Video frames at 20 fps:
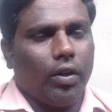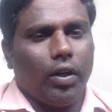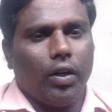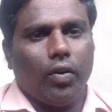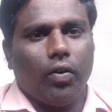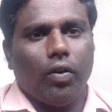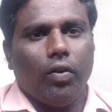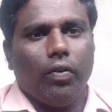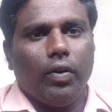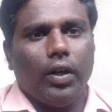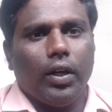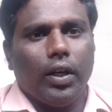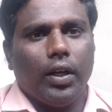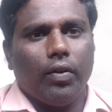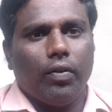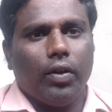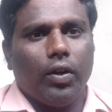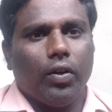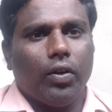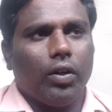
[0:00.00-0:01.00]
రెండు వేల
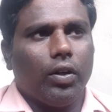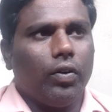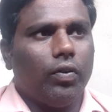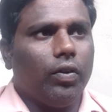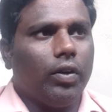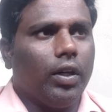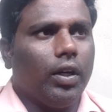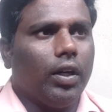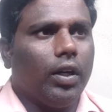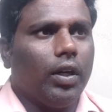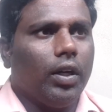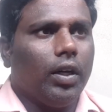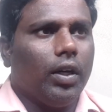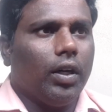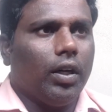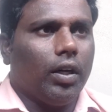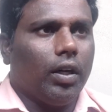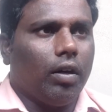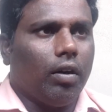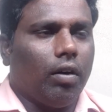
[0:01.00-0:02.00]
ఇరవై ఒకటి నుండి
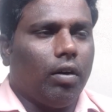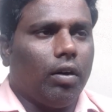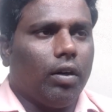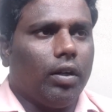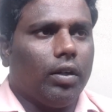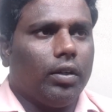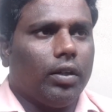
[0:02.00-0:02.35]
ఆన్లైన్